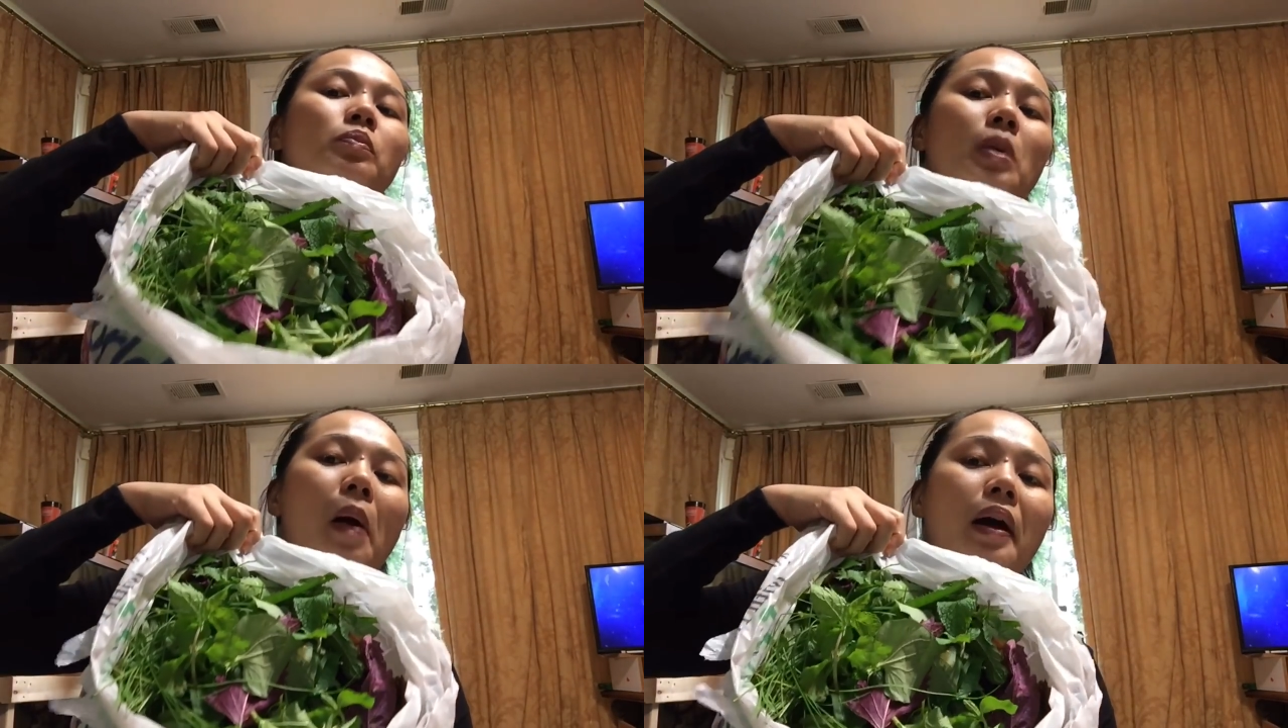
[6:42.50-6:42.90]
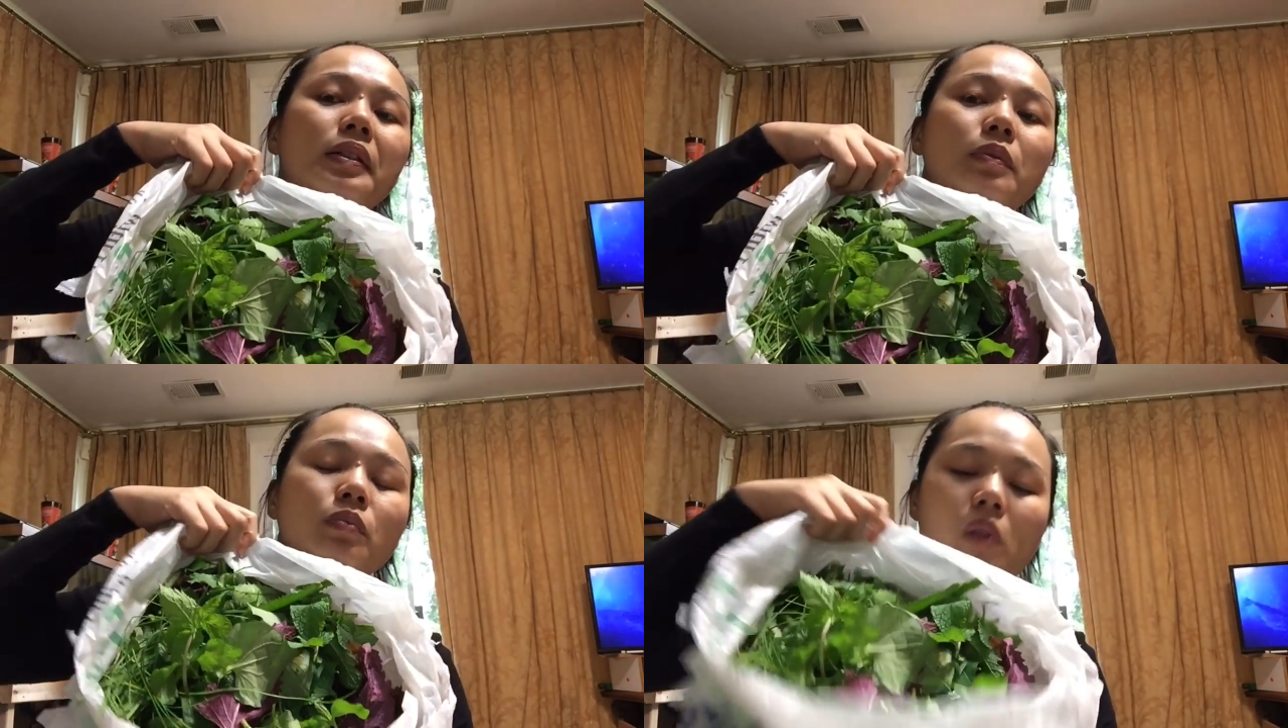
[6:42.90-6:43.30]
các bạn thấy
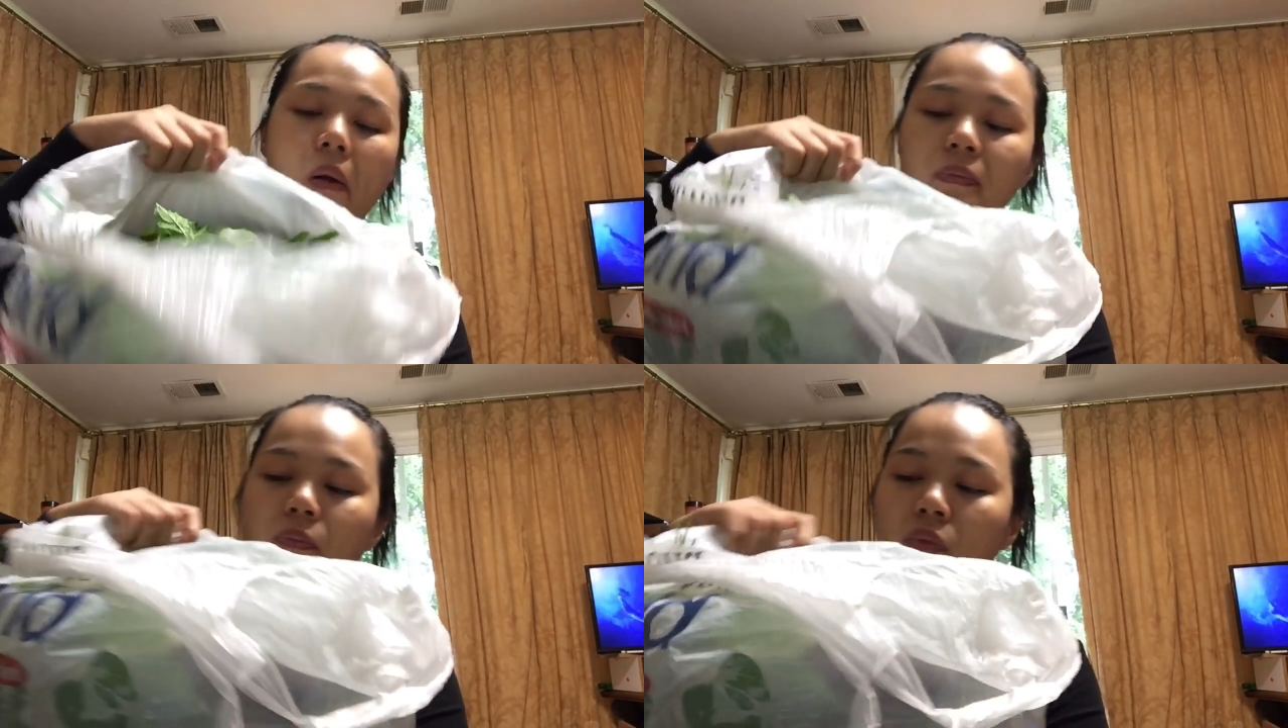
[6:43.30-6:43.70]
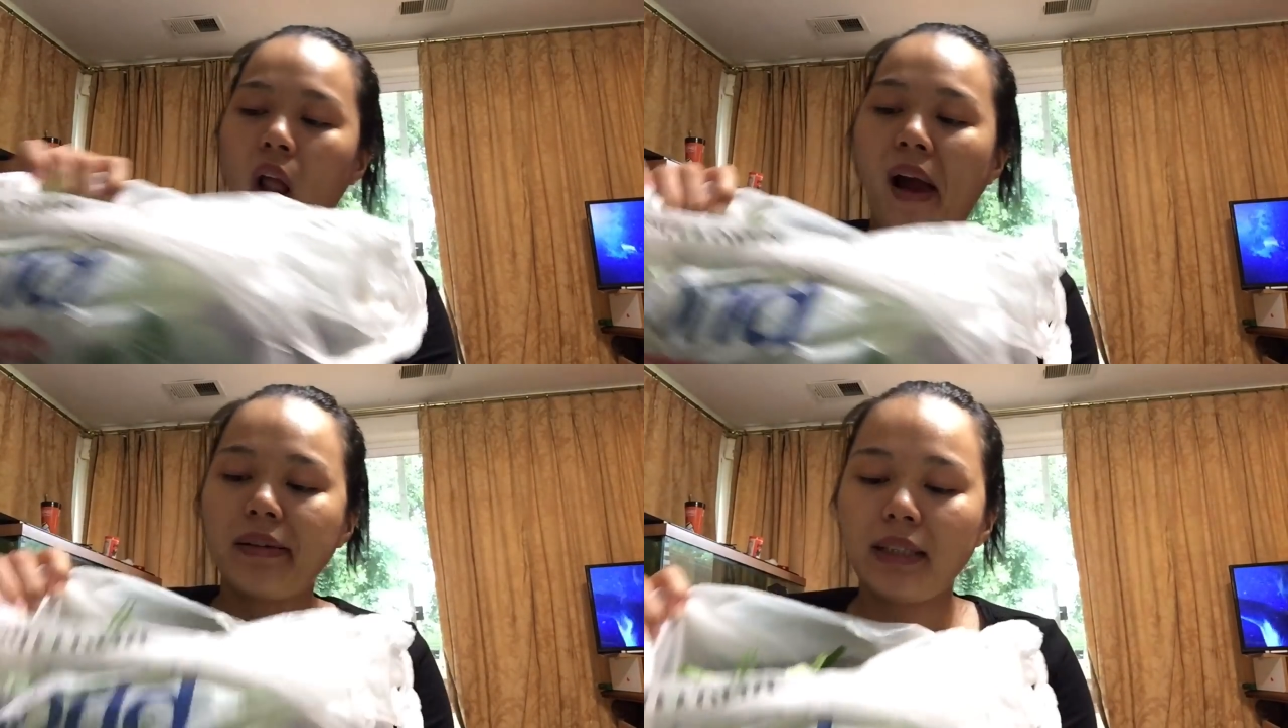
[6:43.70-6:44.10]
không?
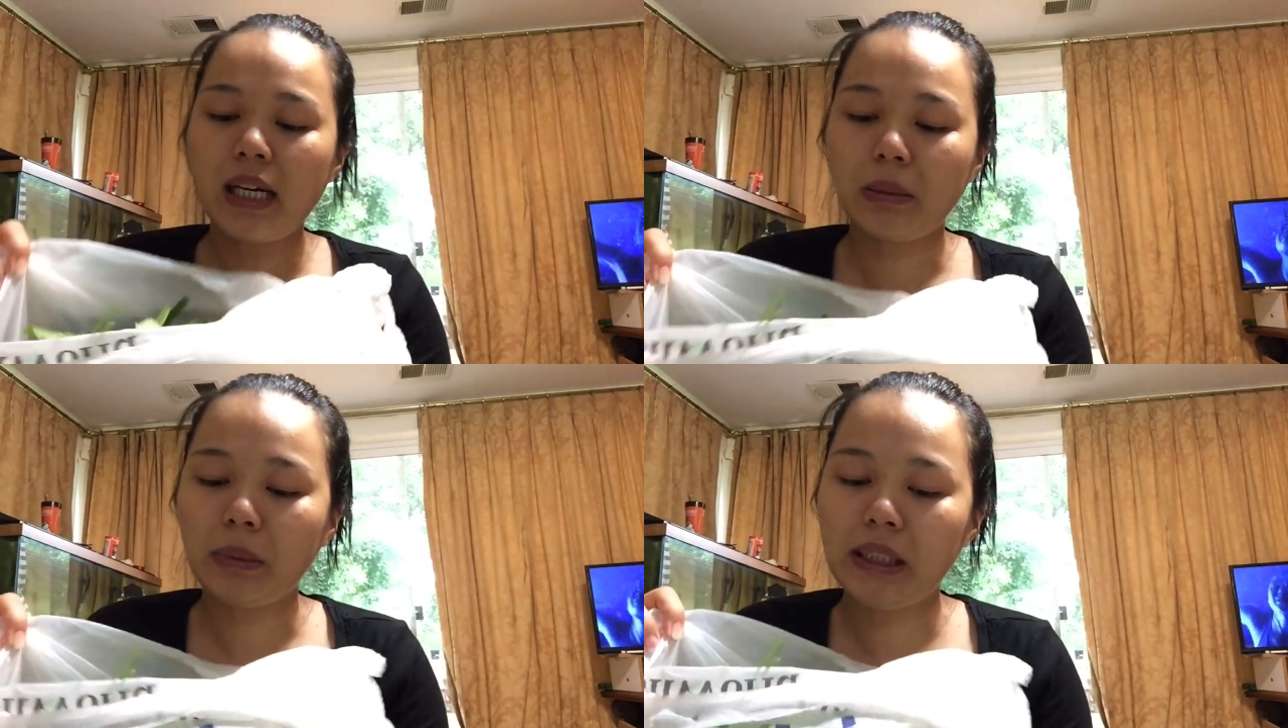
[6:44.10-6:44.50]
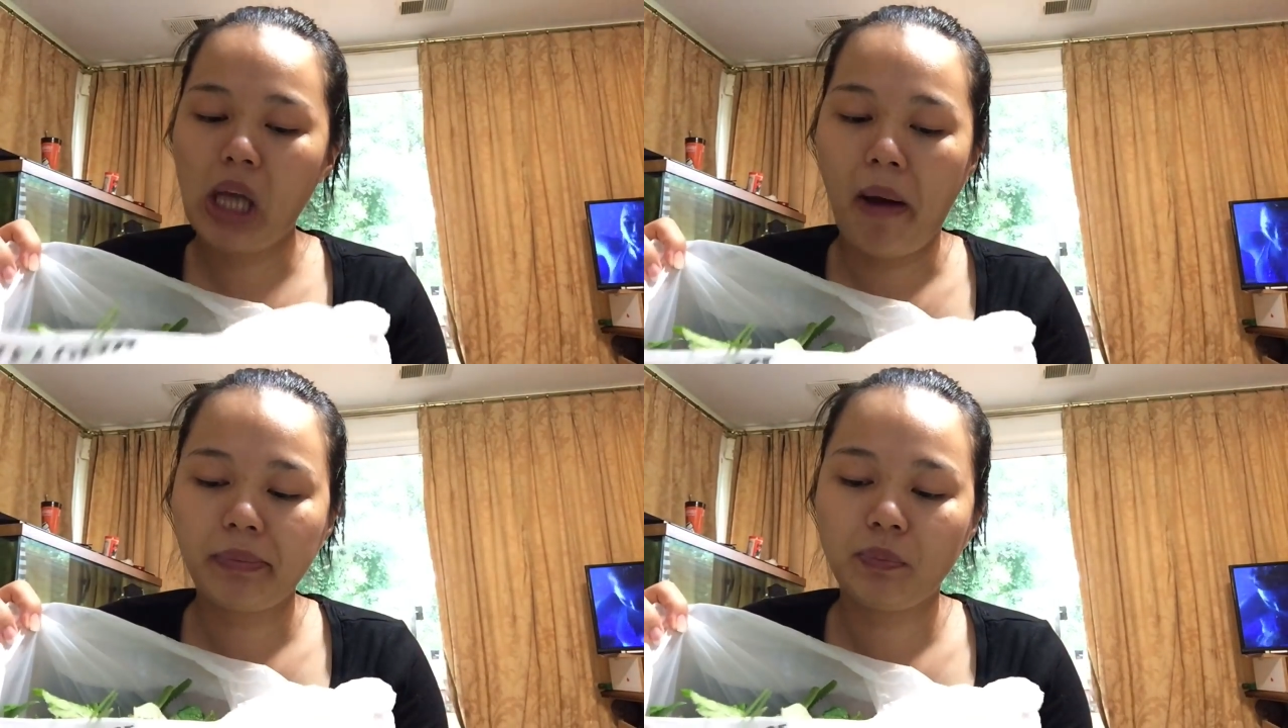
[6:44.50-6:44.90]
Chát ngày mai
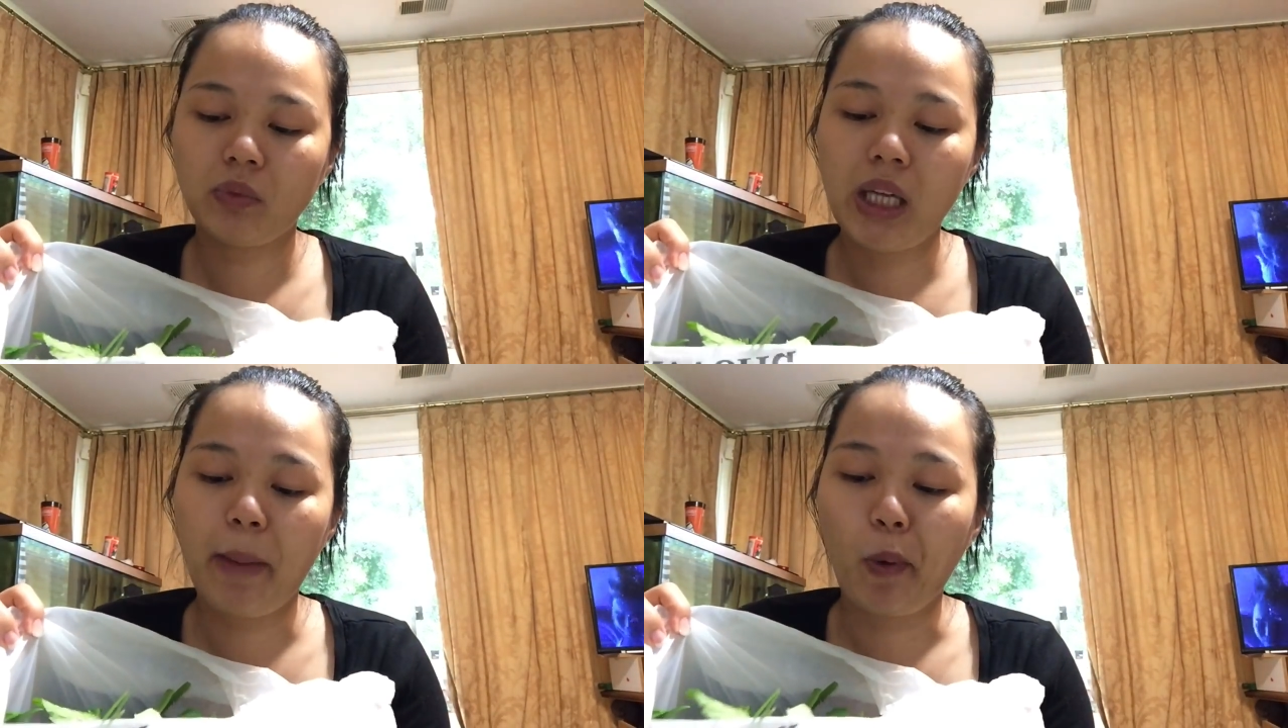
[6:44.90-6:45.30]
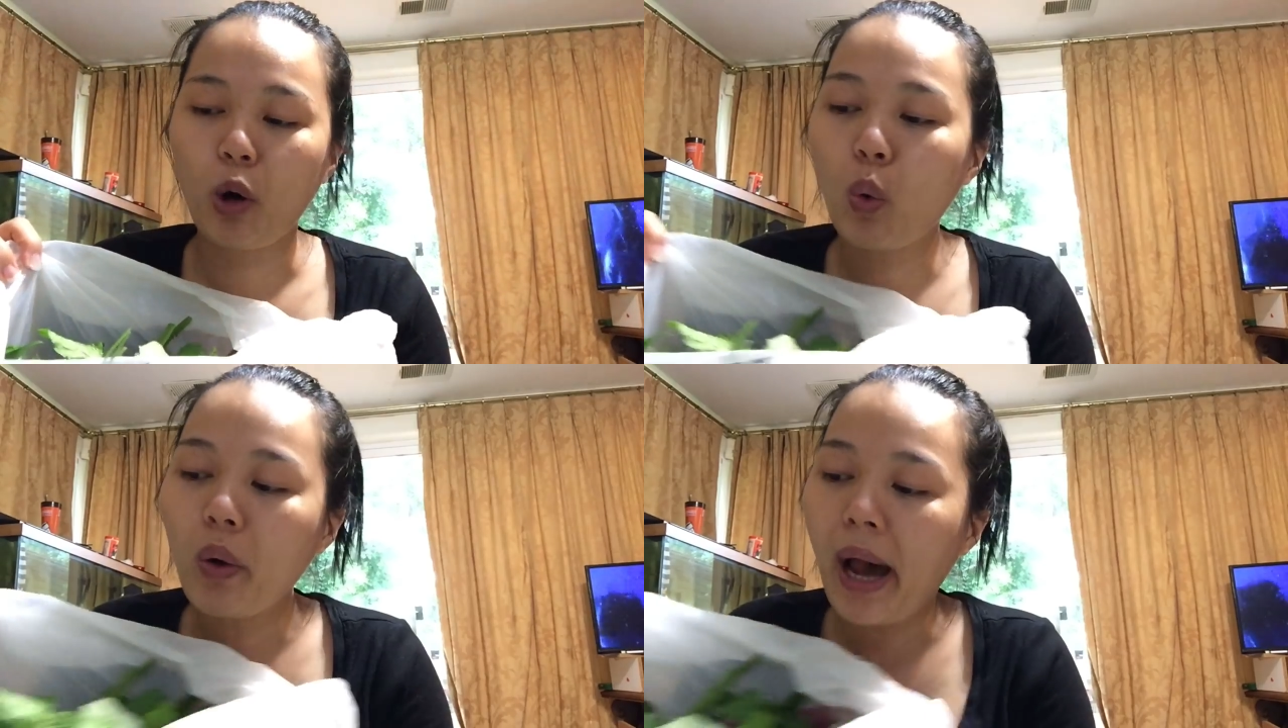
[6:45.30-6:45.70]
à, sẽ làm gỏi
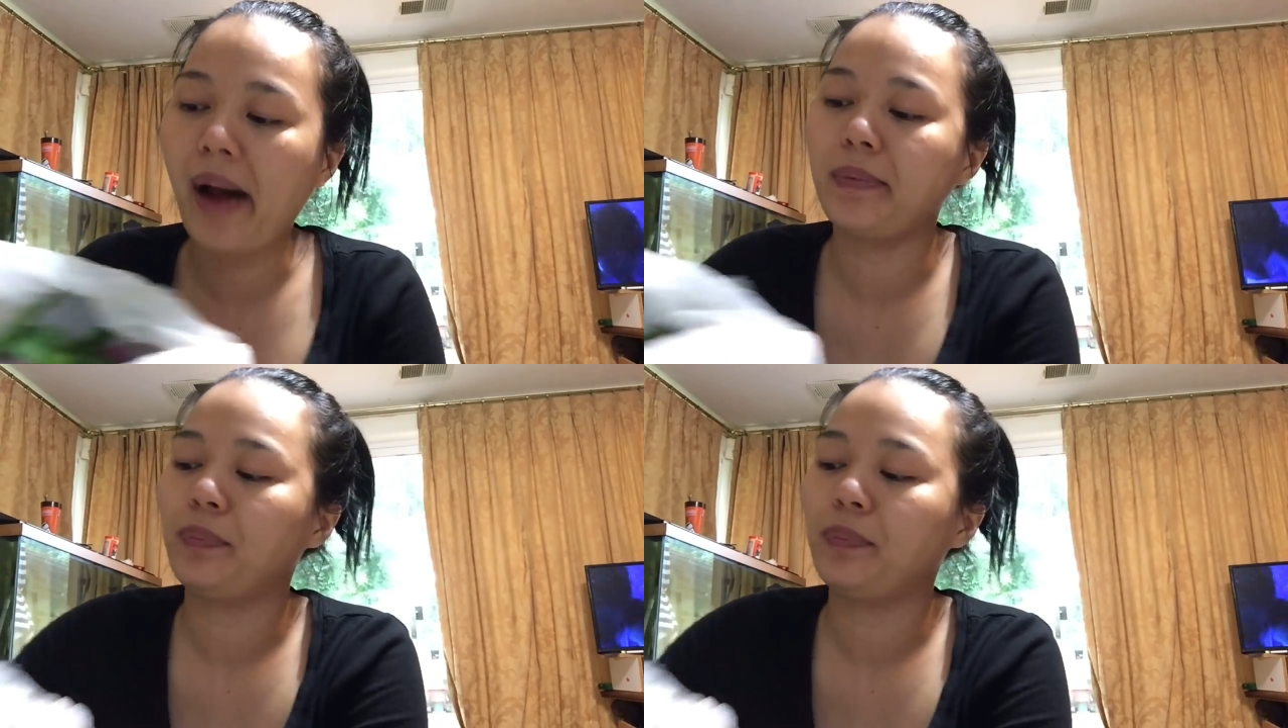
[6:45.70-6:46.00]
cuốn nè.